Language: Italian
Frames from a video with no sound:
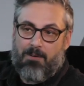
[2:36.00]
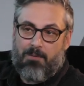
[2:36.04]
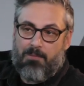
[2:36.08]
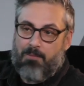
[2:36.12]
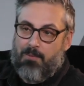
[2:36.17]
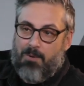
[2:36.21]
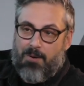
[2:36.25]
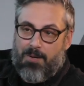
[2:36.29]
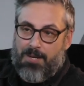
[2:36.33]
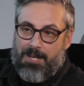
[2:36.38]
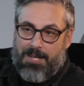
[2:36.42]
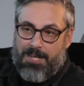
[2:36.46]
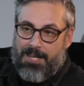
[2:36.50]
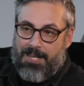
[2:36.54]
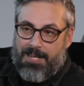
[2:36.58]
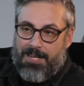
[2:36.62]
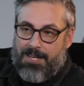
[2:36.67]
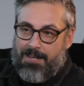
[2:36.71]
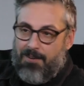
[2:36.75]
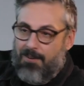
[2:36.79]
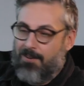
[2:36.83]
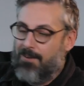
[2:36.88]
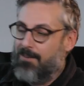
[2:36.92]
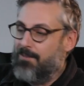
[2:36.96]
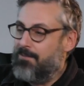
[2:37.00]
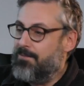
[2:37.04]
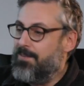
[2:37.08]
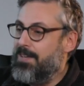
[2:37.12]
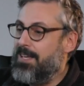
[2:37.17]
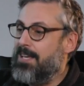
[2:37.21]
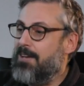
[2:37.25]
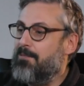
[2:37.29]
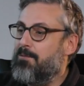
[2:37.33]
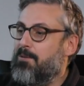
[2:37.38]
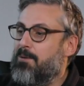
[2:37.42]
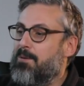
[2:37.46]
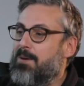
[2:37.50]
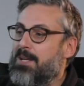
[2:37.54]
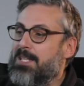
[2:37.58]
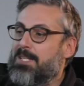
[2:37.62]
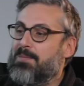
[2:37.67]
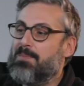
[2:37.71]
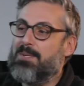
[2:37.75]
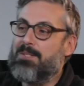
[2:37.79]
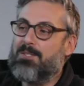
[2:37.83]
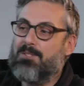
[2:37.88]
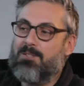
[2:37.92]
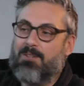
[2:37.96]
fuori, no, venga fuori
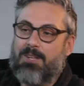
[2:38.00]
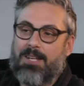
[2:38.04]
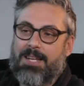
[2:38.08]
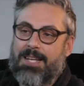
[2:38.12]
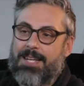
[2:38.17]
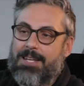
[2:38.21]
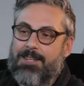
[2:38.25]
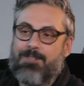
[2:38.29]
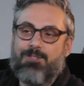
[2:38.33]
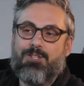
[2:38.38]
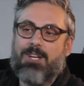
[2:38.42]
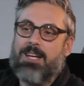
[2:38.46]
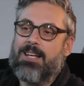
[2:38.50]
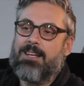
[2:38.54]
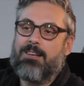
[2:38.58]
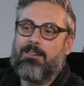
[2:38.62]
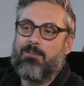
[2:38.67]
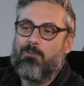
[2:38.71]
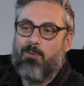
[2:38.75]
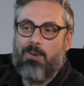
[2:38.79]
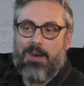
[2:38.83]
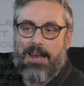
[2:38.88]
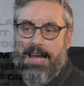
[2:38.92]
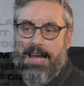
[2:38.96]
un'espressione che è già un